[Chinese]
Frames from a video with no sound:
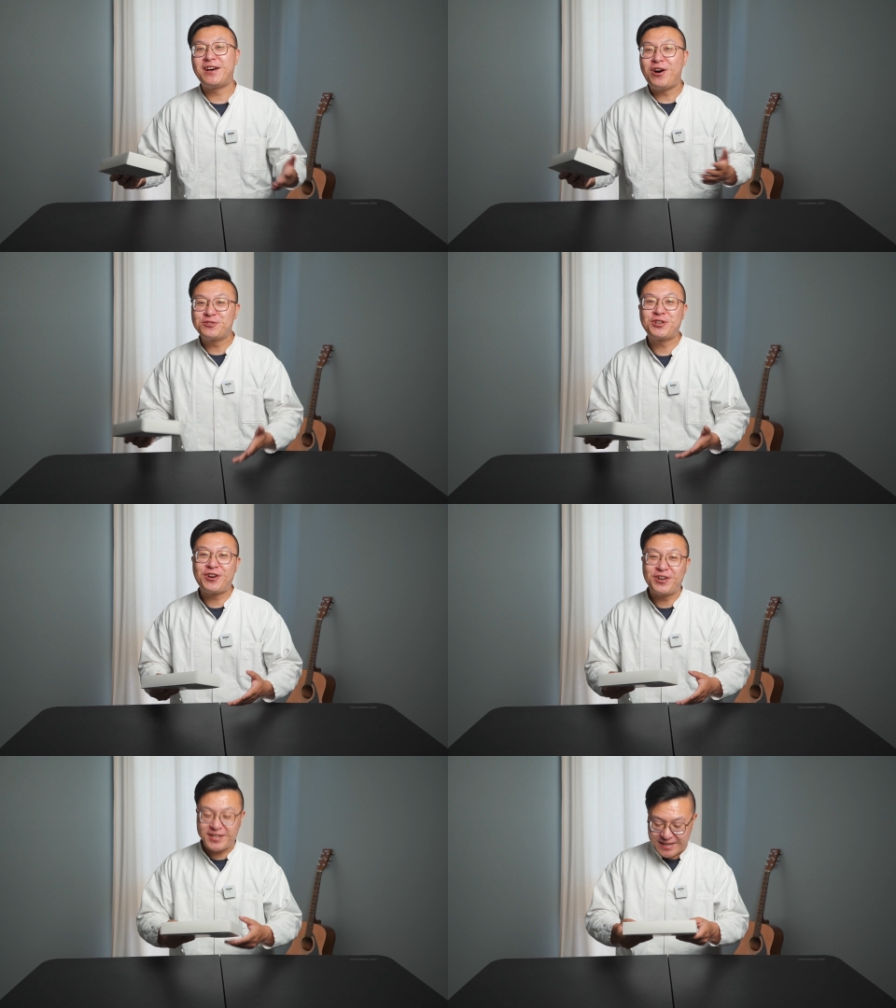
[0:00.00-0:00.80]
的 Ultra
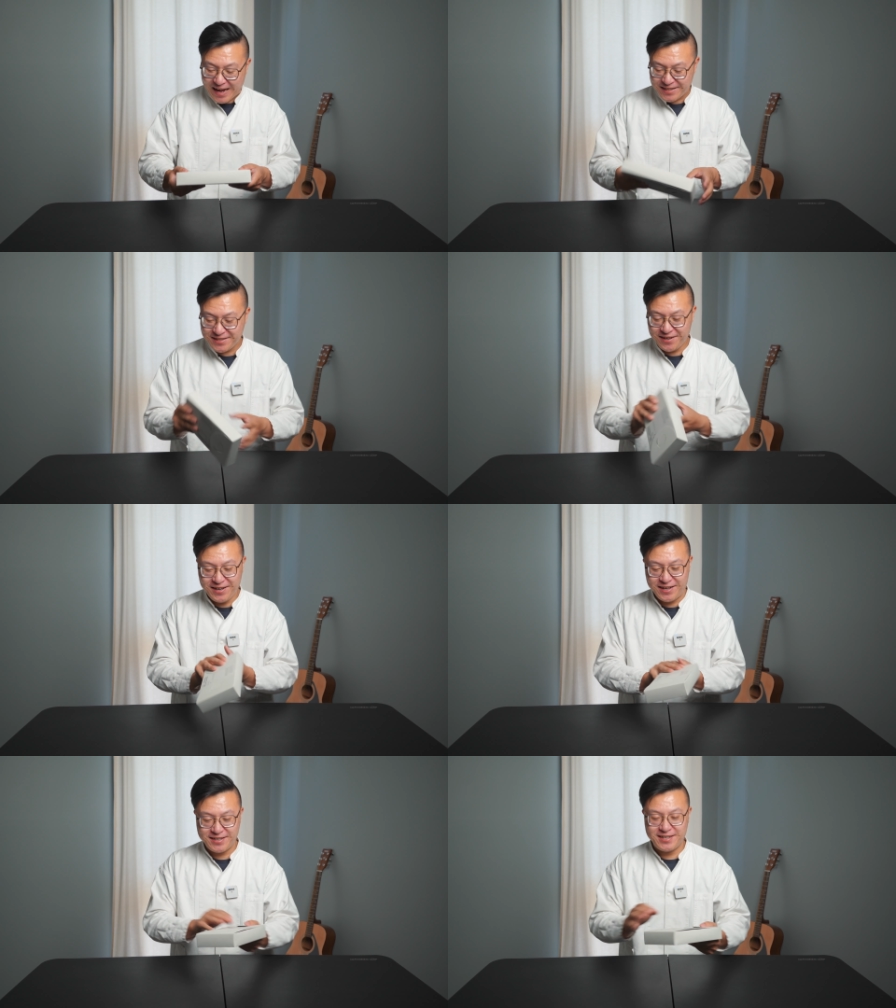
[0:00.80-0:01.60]
二给开箱
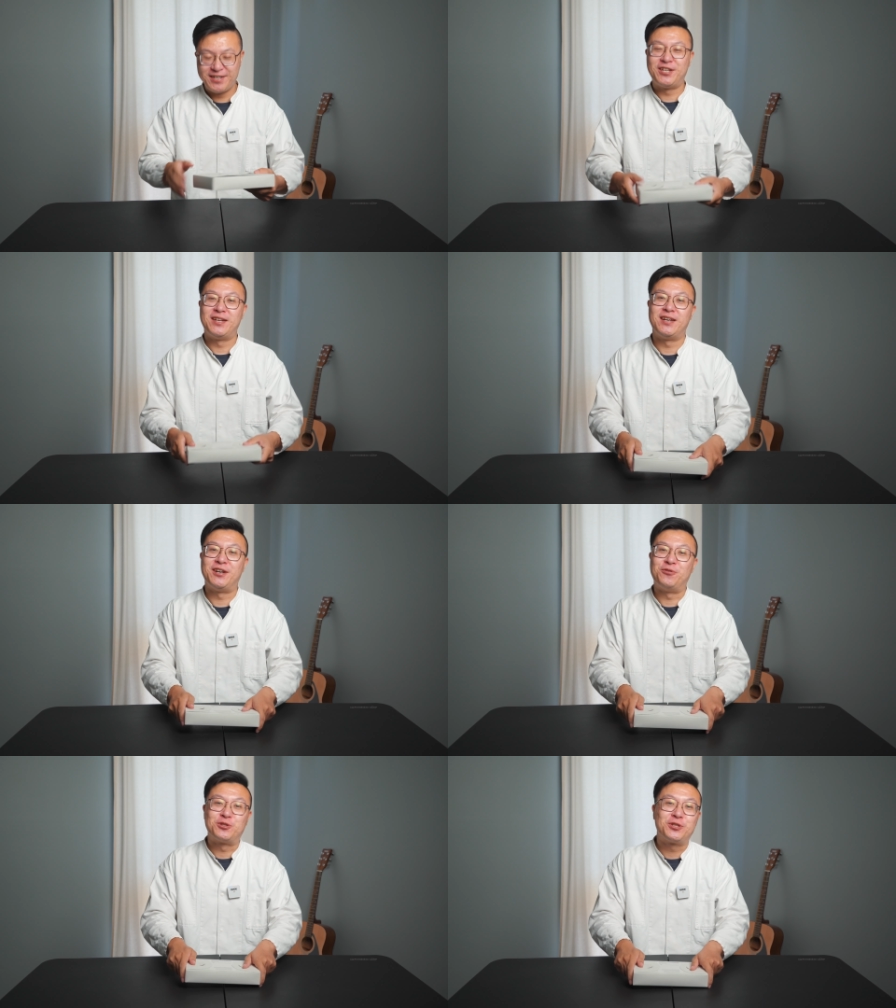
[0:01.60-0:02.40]
了。
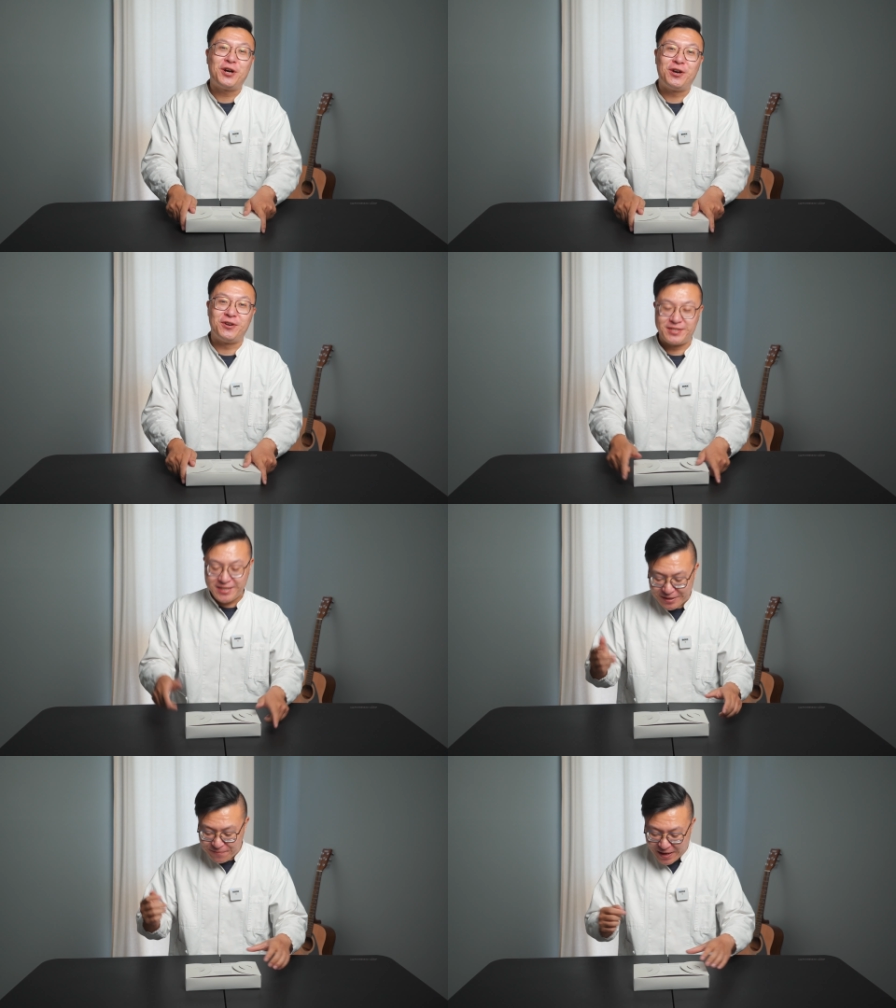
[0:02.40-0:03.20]
呃，我知道
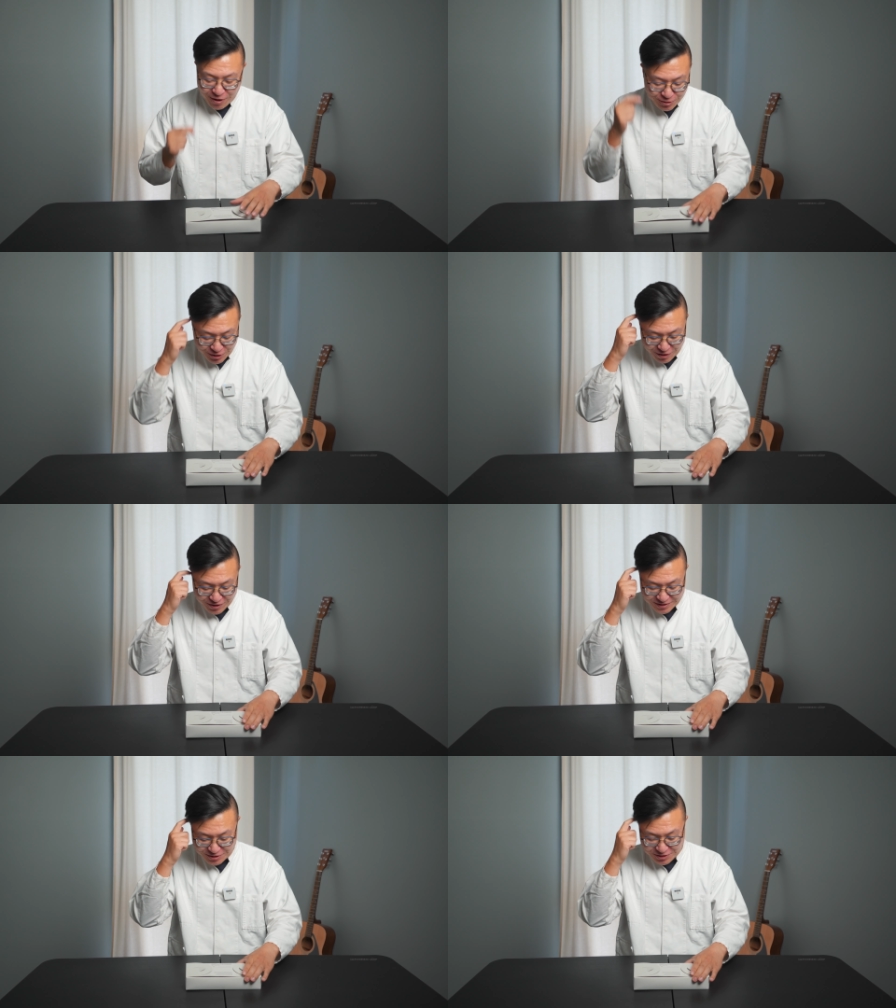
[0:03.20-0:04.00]
现在买 Ultra
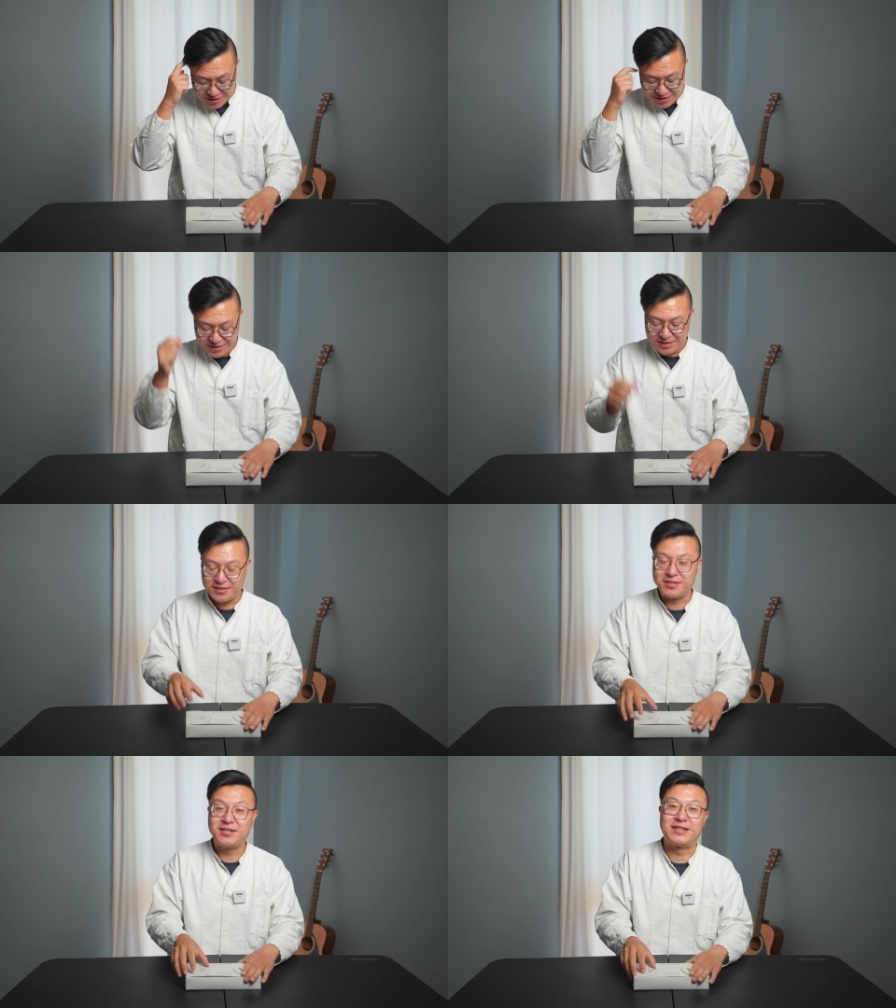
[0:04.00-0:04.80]
二其实是一
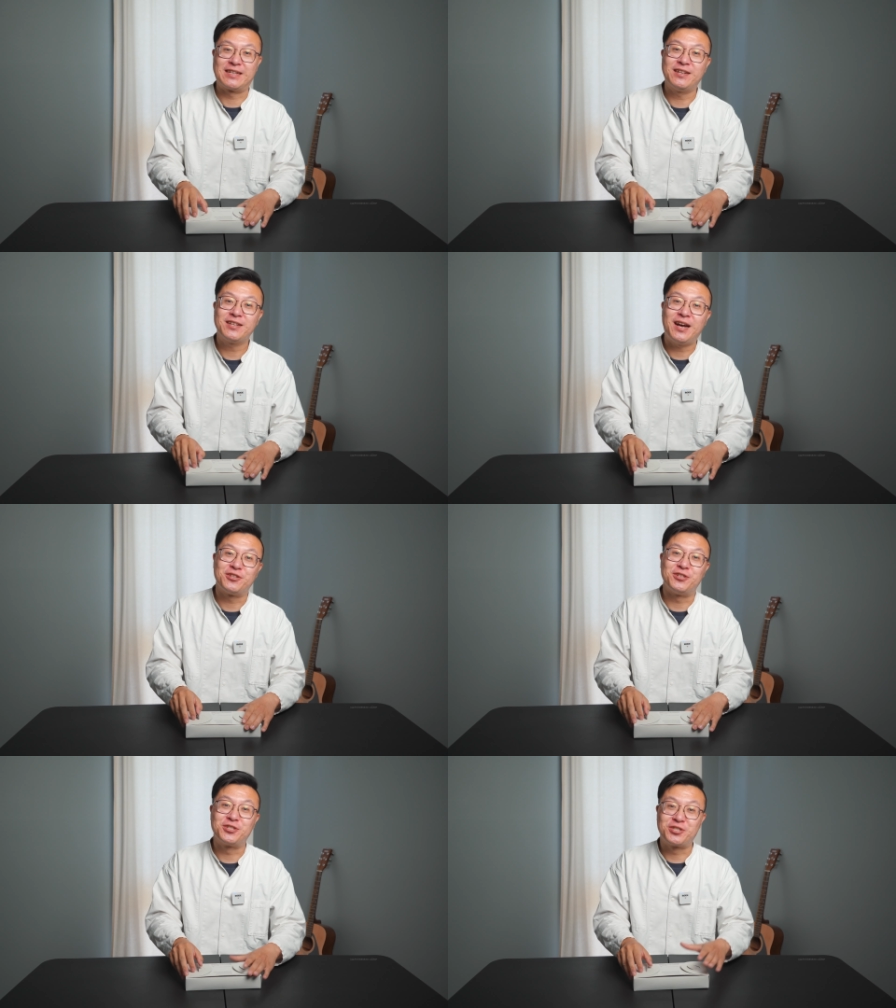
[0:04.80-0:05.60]
个很尴尬
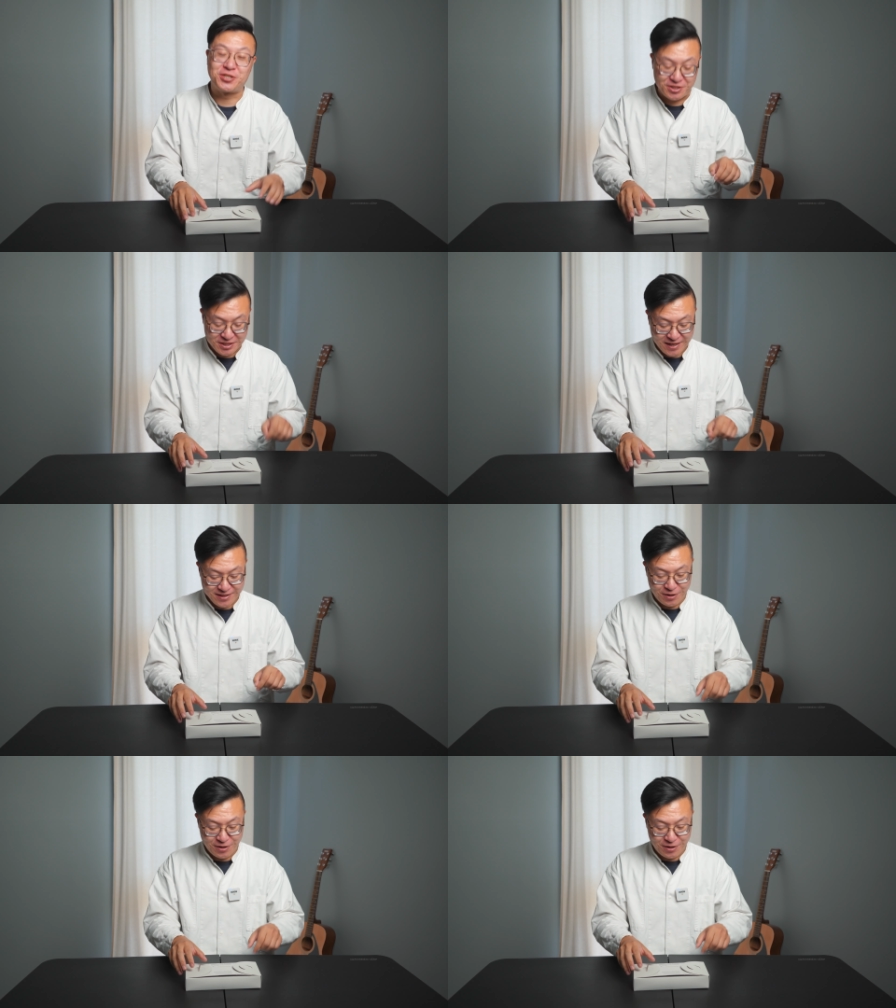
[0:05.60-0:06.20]
的时间。